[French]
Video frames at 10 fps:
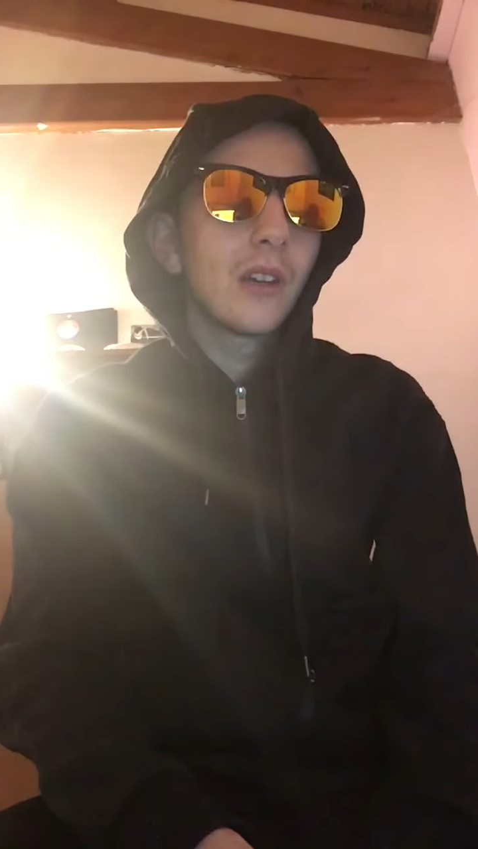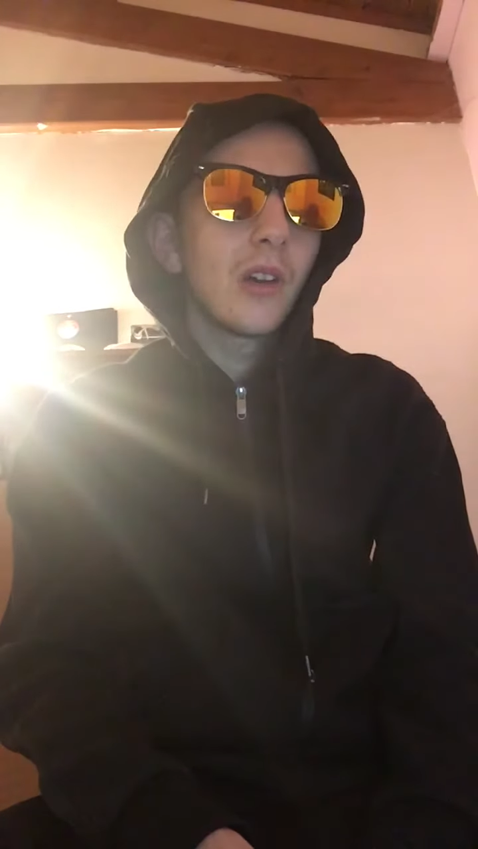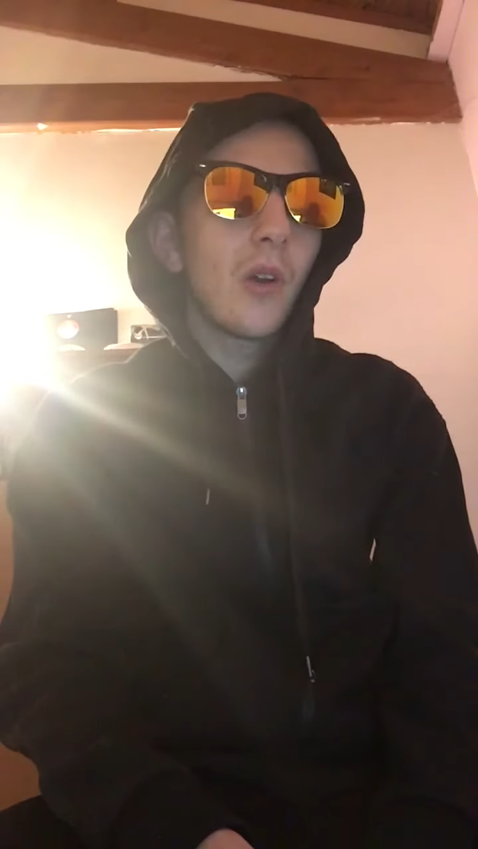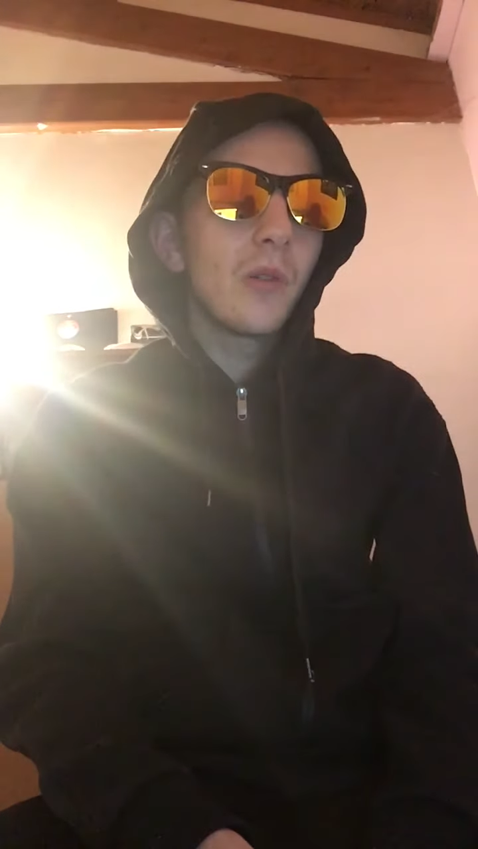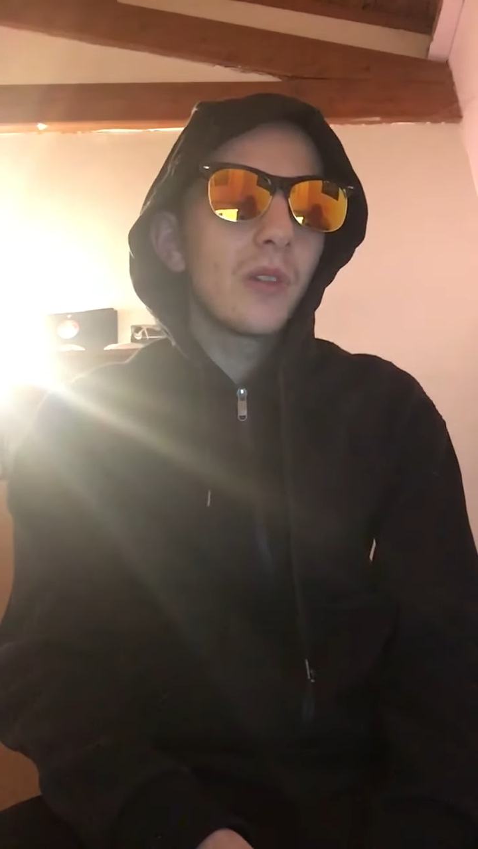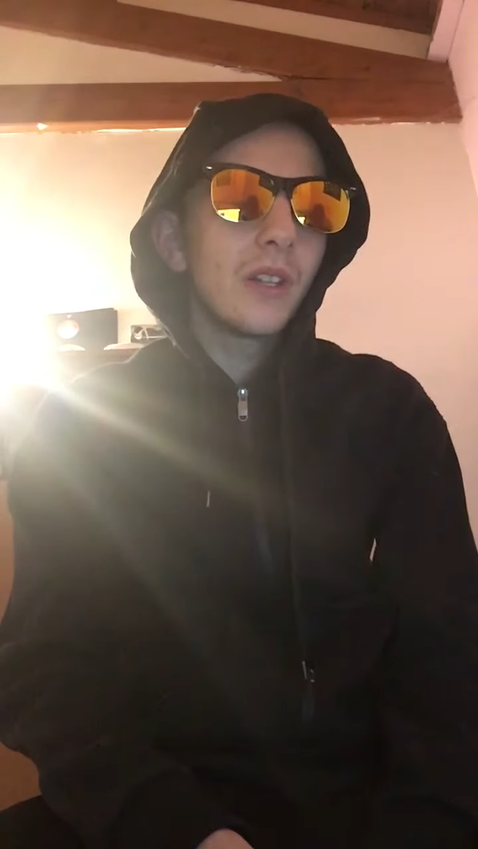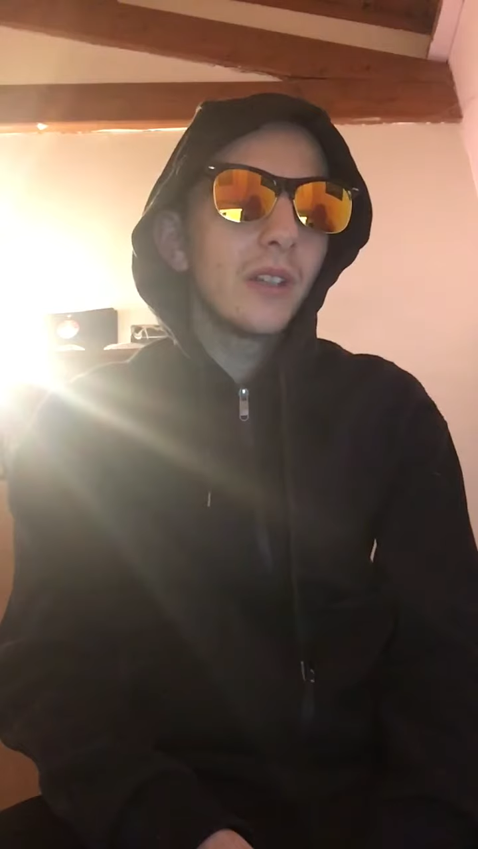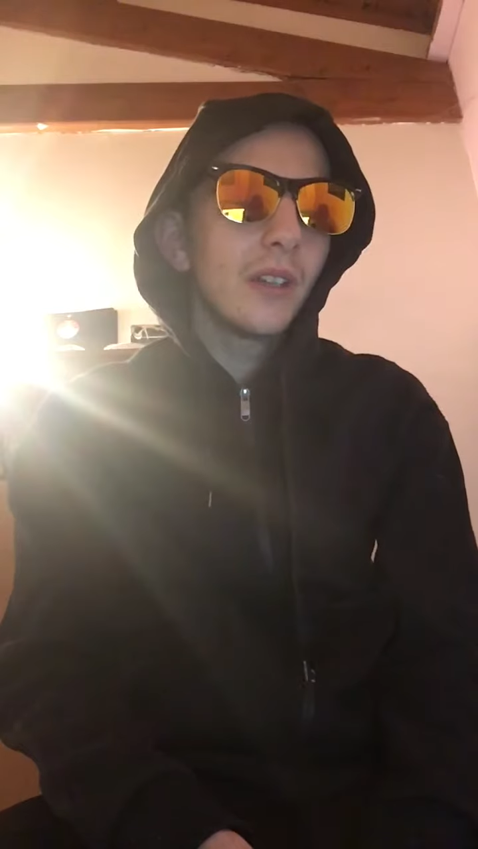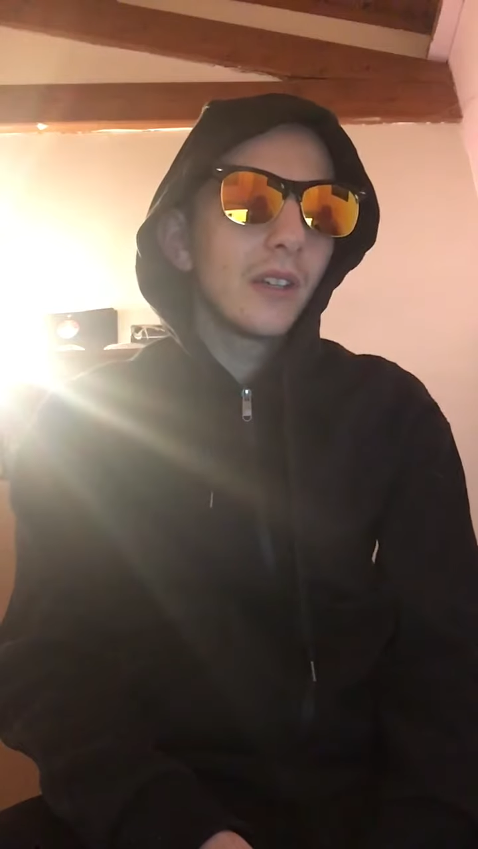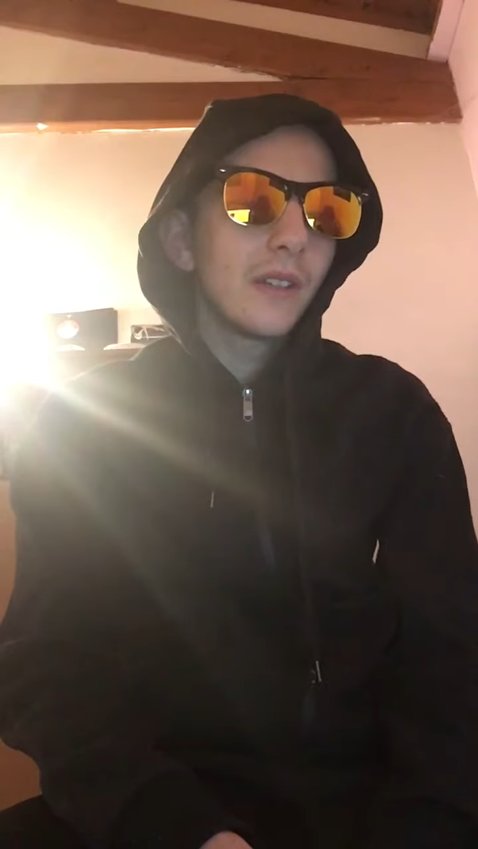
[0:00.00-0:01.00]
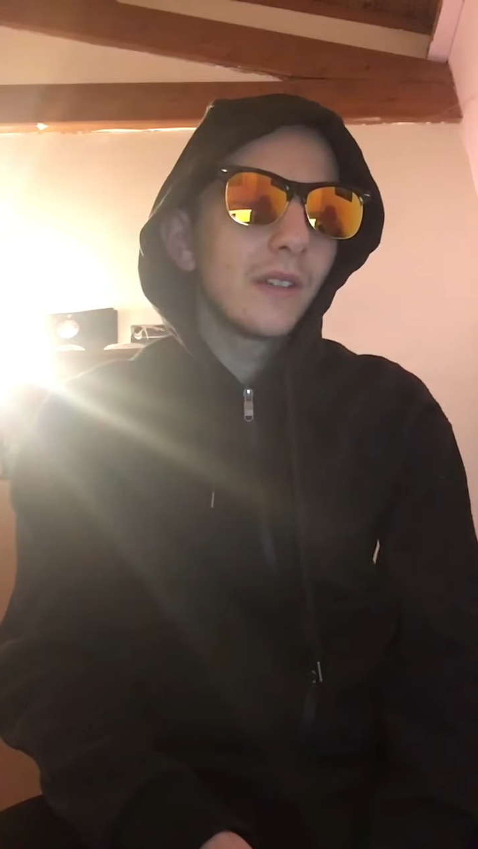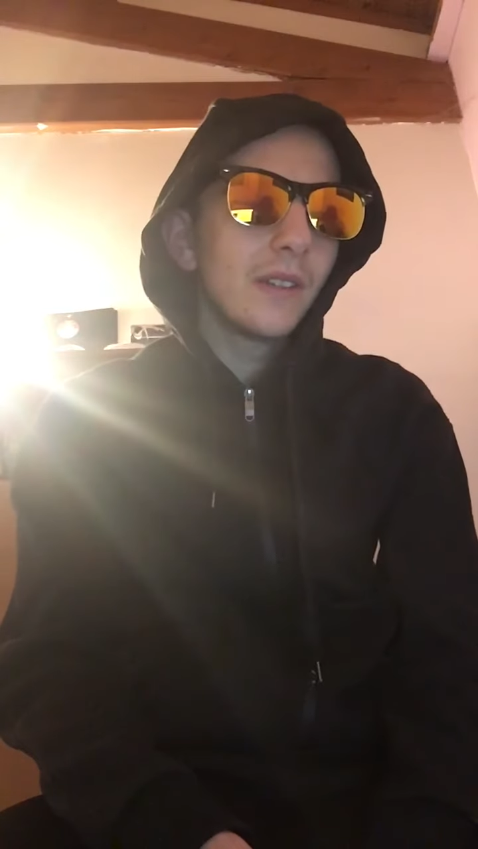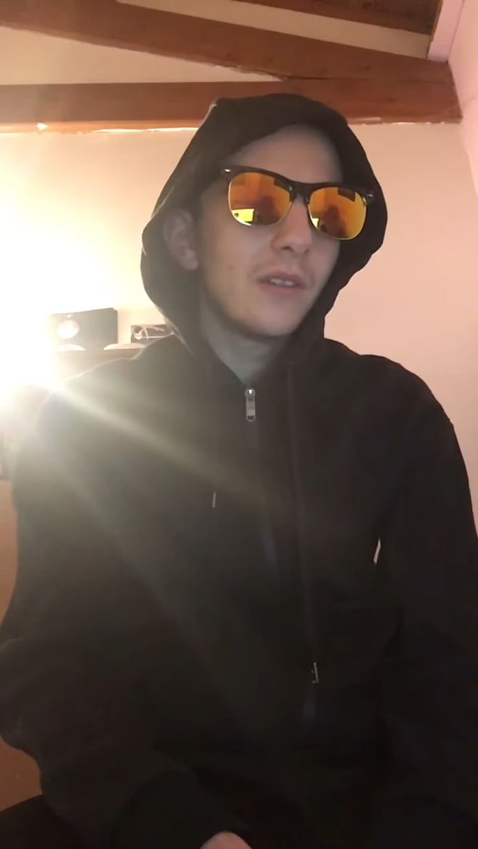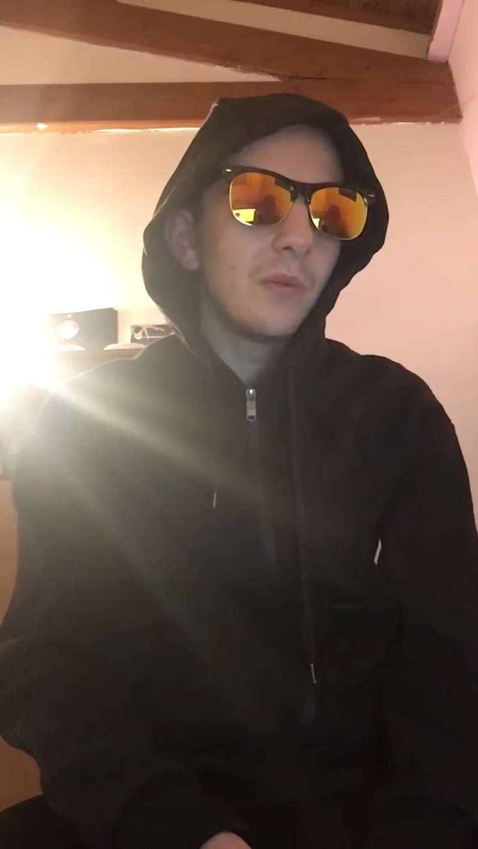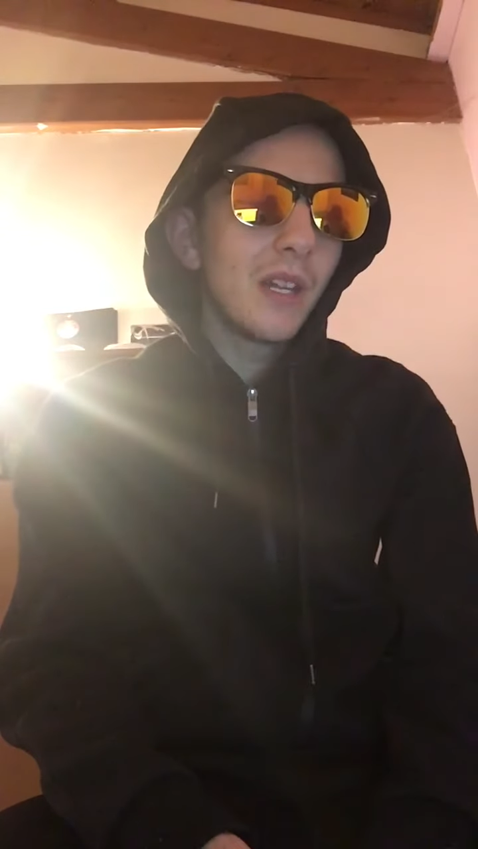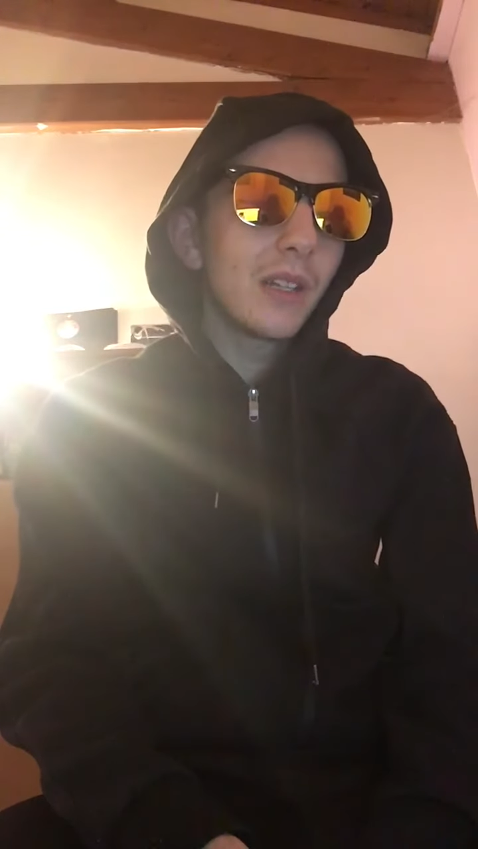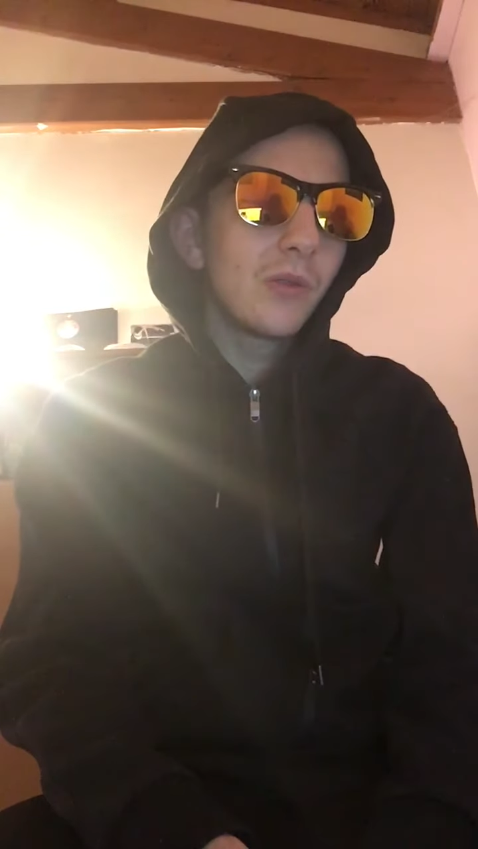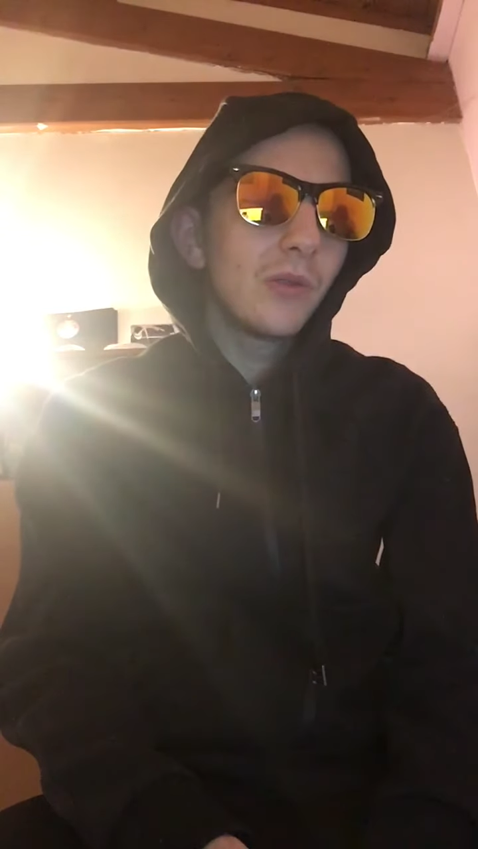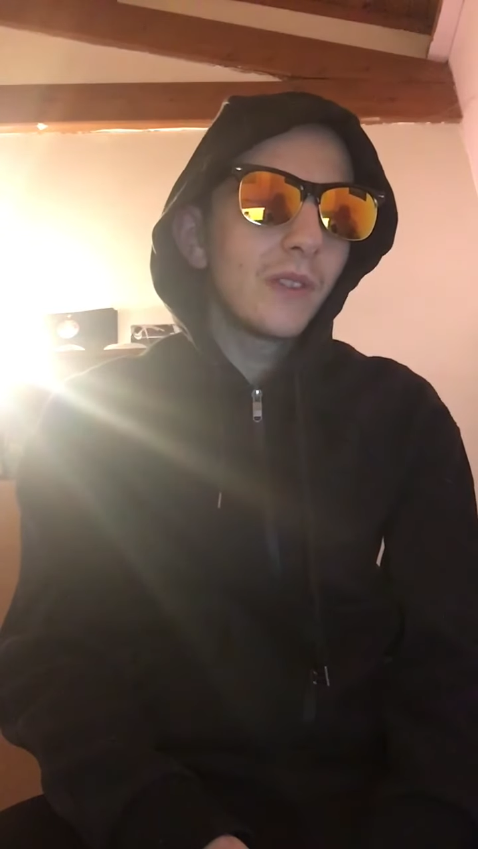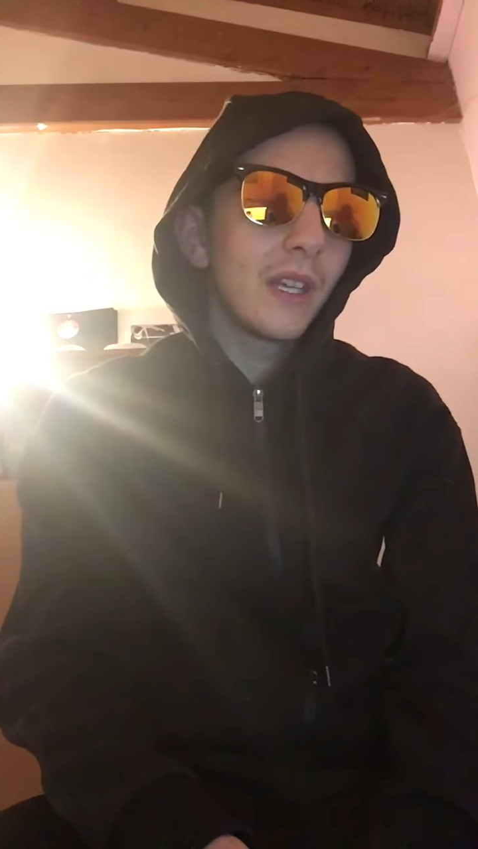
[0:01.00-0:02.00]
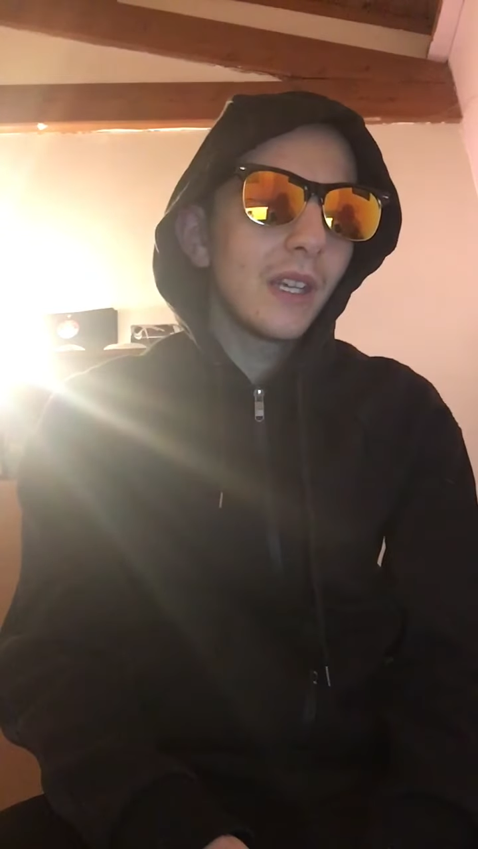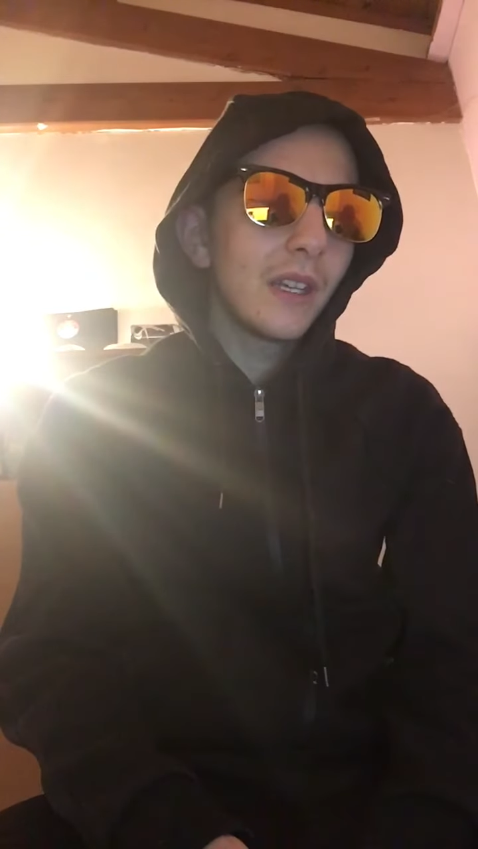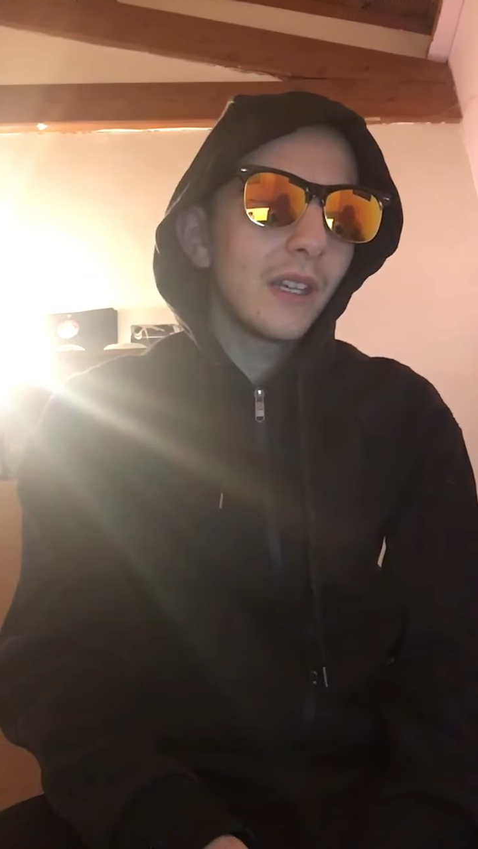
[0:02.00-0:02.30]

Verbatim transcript: Rowley dit de bien l'écouter